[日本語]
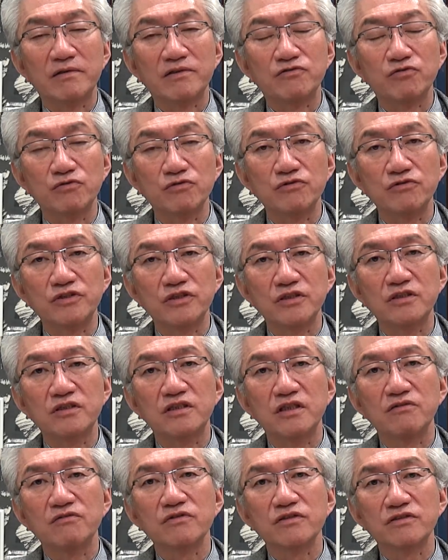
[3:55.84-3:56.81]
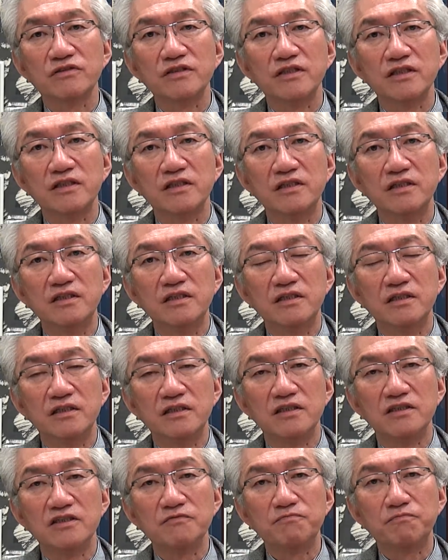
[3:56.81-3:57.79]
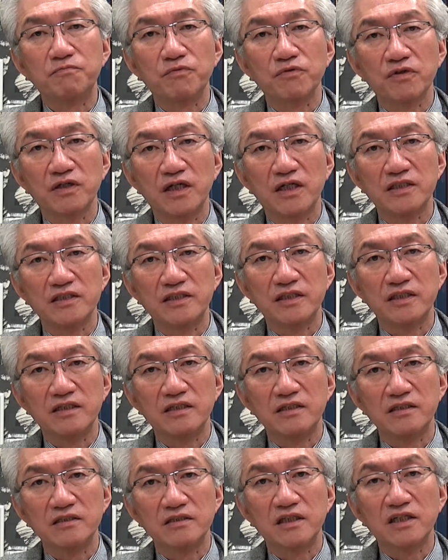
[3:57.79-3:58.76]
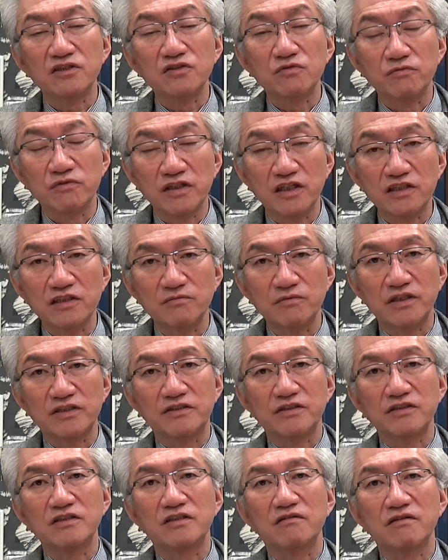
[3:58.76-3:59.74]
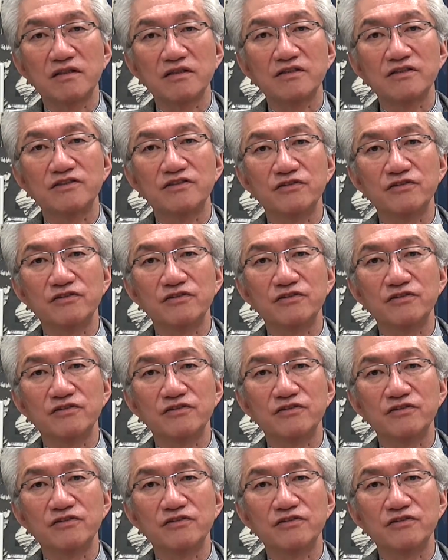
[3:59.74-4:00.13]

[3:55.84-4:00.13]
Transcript: そういう実験をですね、えー、日本海で何度も何度もやってきたわけで